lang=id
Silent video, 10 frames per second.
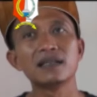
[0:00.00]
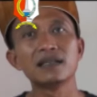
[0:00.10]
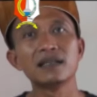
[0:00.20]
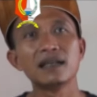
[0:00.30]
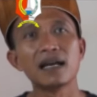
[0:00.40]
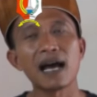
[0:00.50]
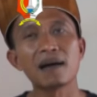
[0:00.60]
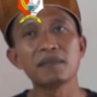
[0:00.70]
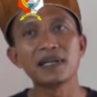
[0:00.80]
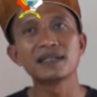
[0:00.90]
di
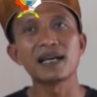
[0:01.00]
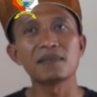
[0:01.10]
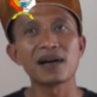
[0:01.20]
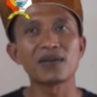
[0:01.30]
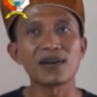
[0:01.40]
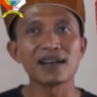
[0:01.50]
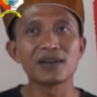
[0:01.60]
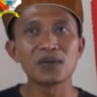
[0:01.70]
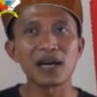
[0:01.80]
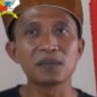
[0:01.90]
diambil sama
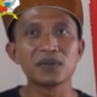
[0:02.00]
orang luar